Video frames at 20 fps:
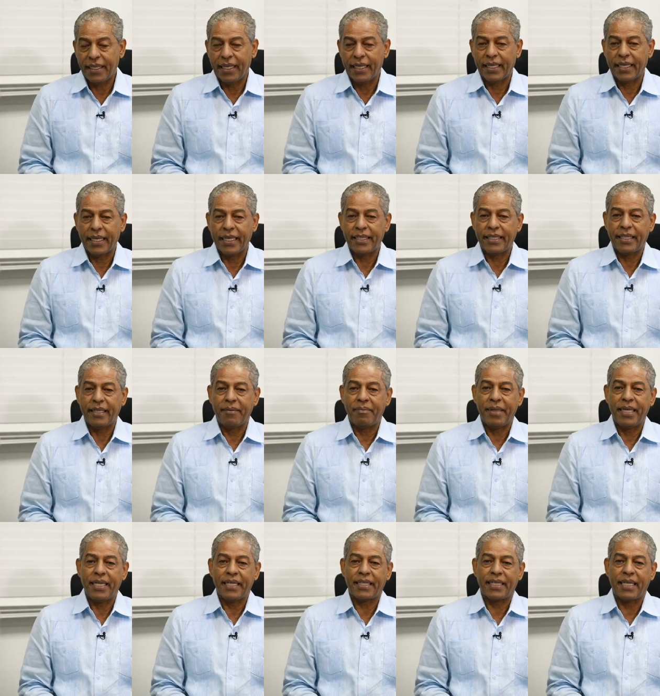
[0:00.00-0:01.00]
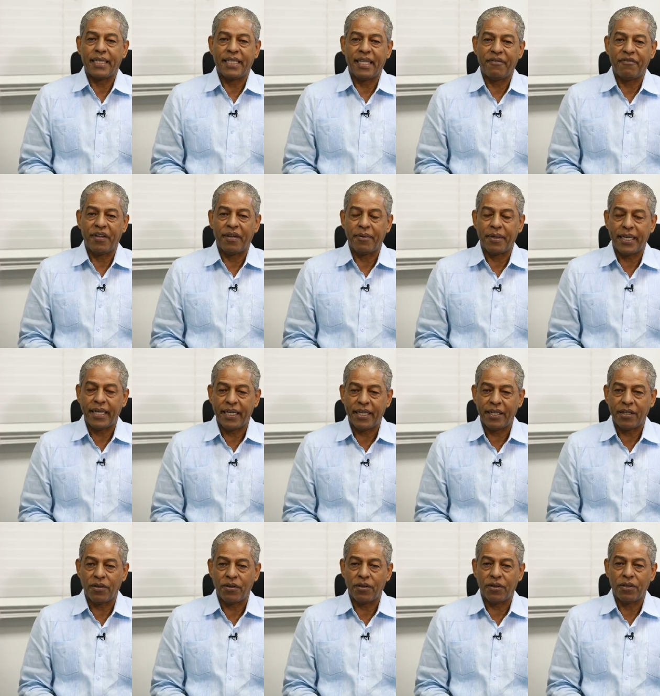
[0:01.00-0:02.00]
en este mes de
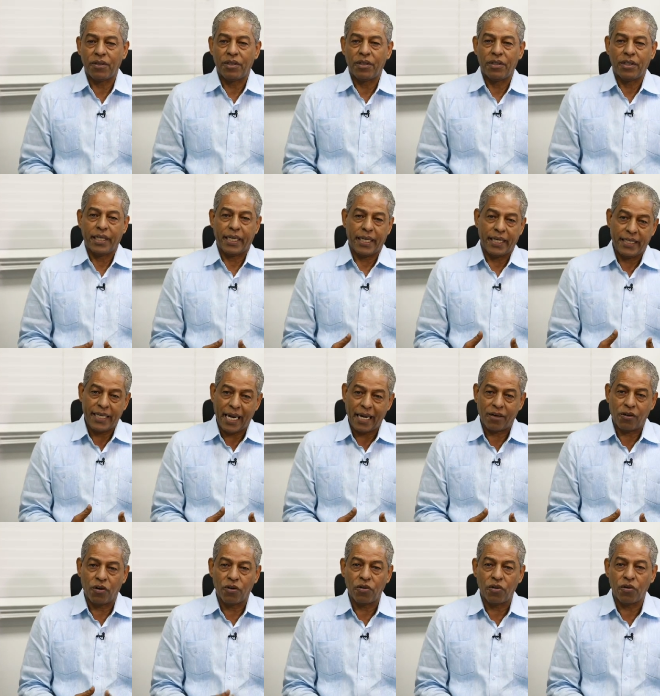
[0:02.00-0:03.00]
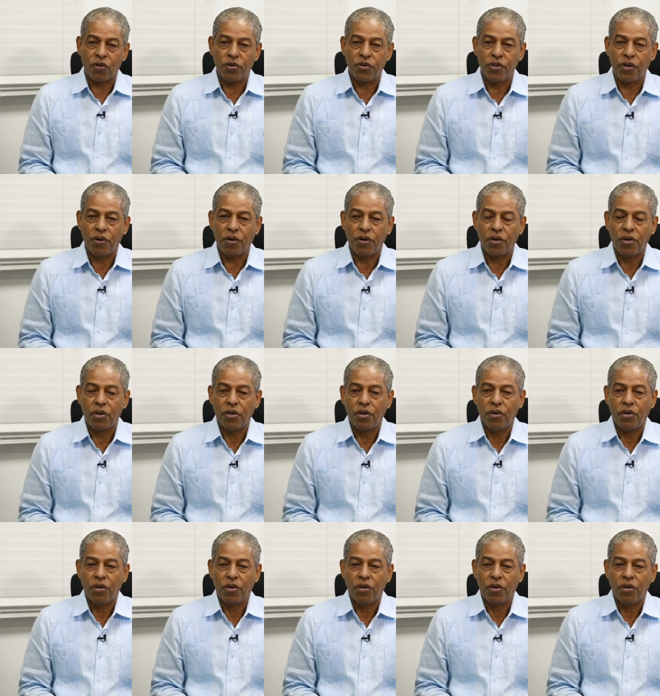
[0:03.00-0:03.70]
febrero que ya concluyó,